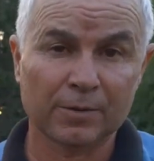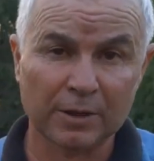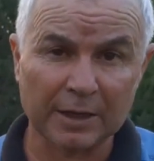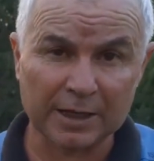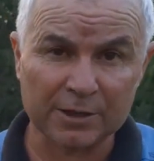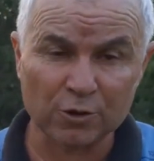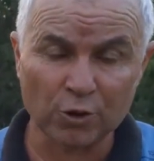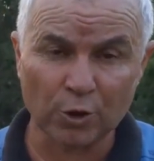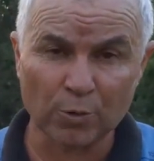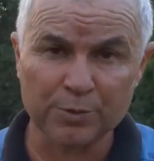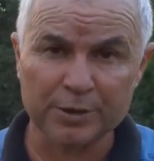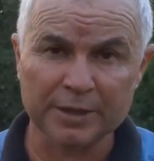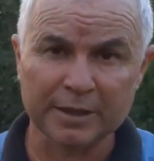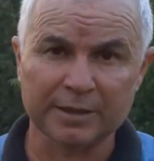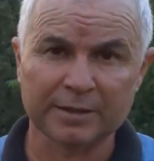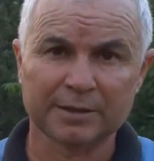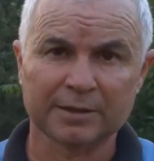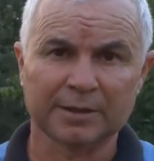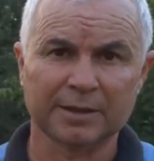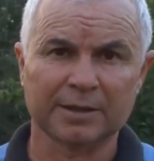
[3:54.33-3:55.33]

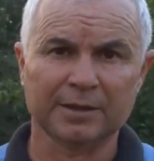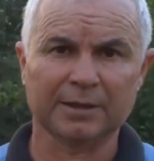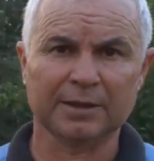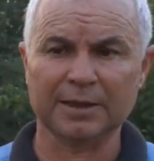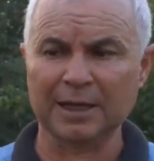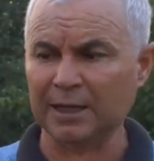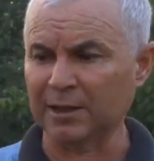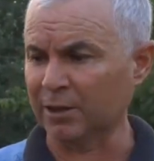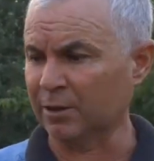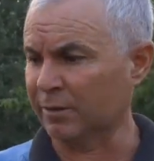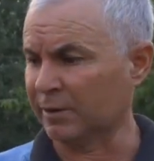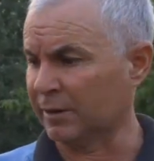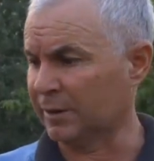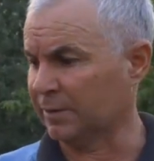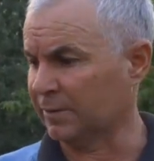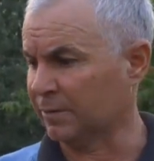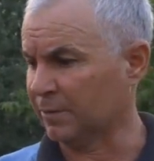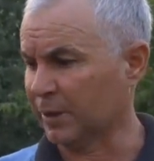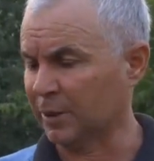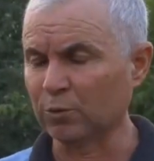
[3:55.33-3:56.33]
коснемся данного
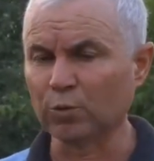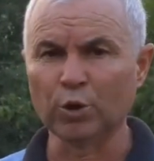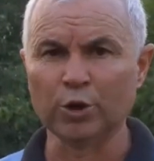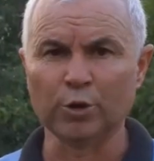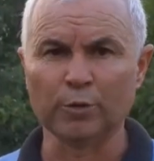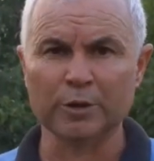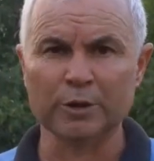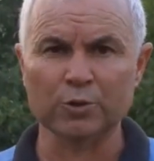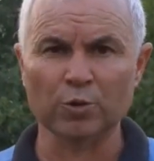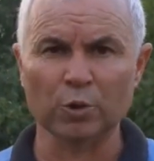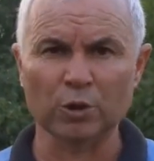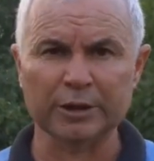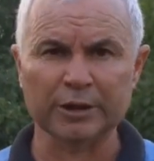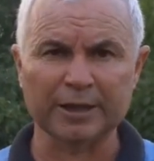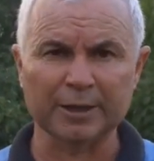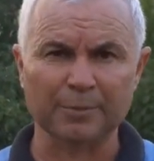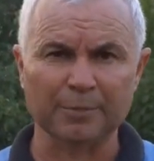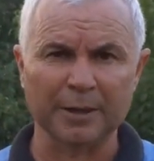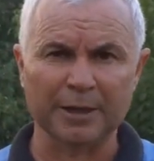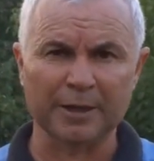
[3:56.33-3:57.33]
подвойного сорта
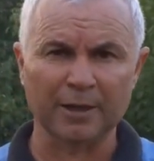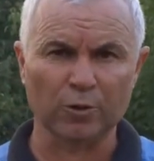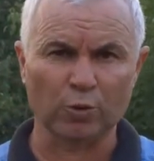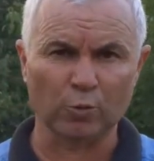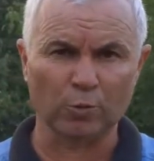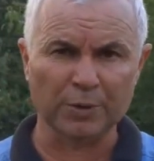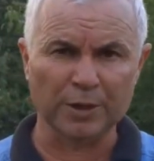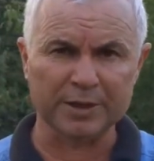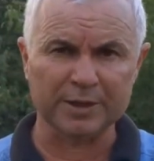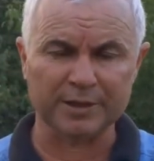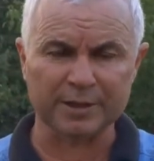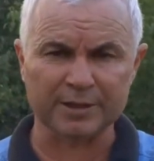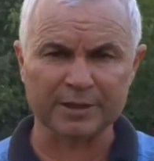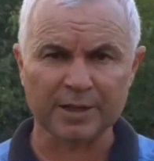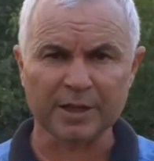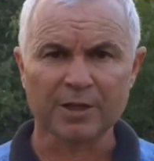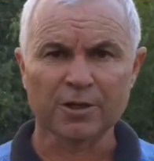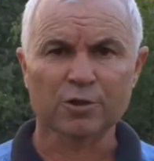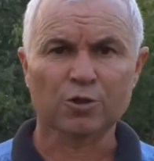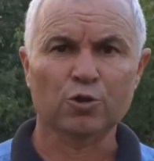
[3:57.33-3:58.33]
Репари рупестрис
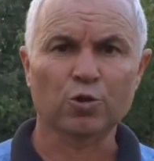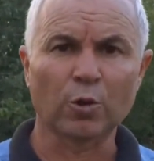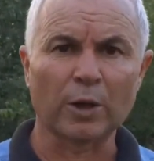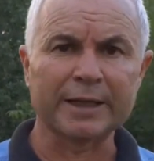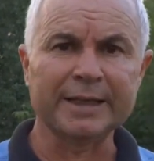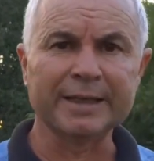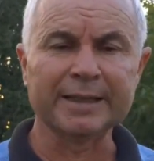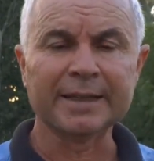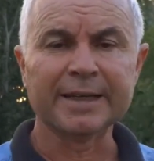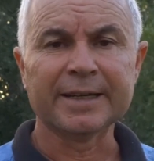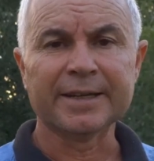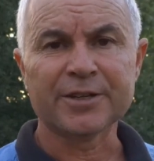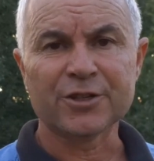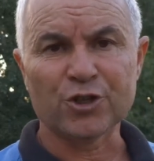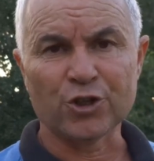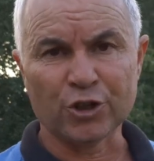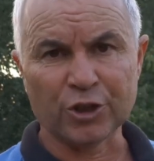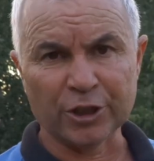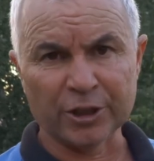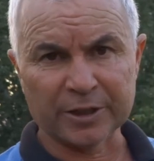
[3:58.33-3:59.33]
101
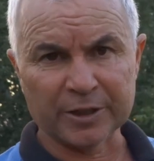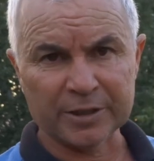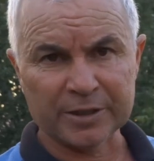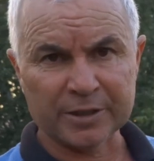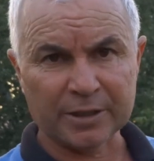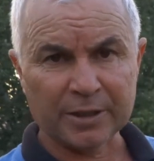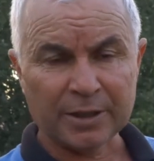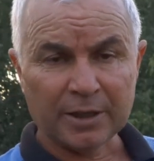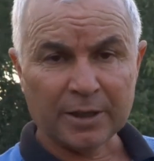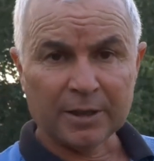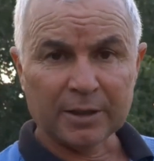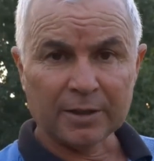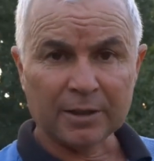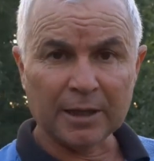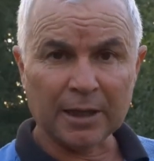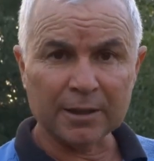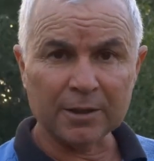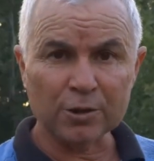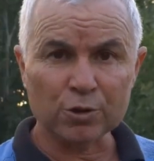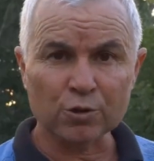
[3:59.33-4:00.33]
14.
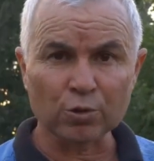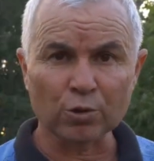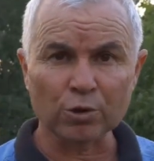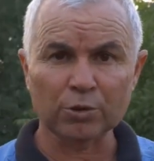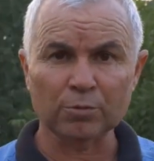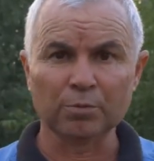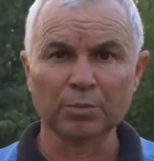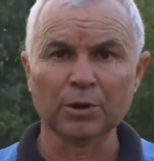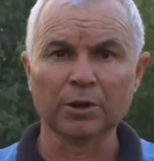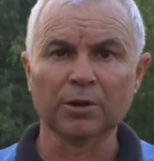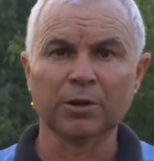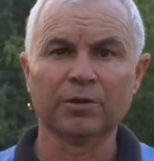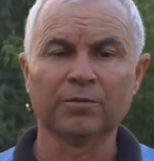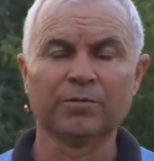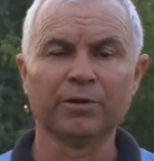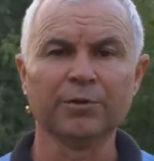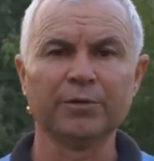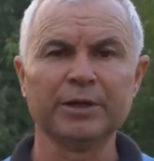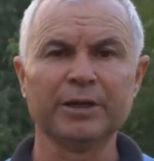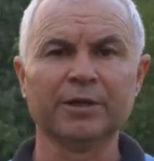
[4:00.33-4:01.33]
Данный сорт был
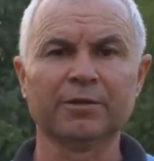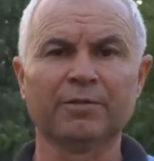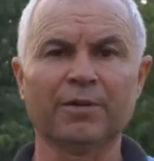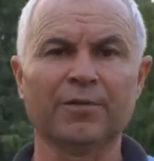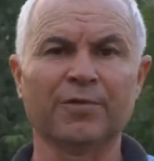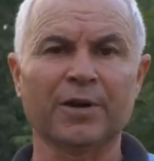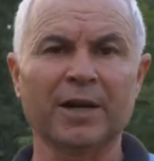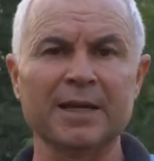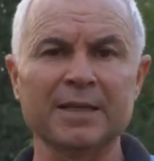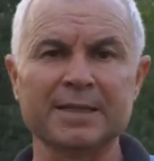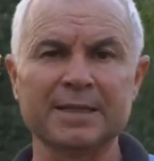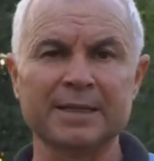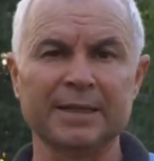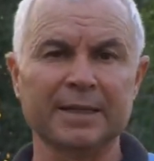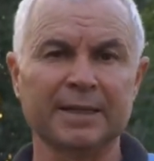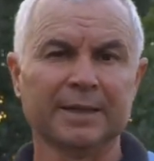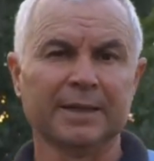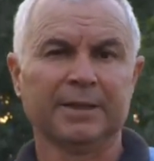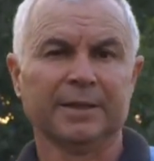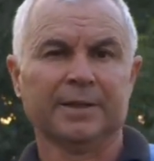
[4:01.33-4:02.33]
выведен во
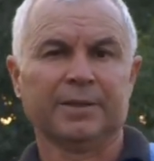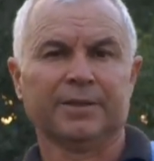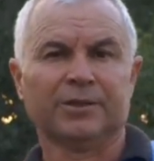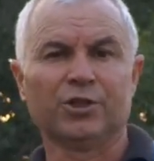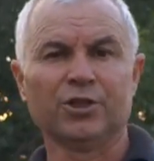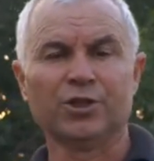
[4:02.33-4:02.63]
Франции в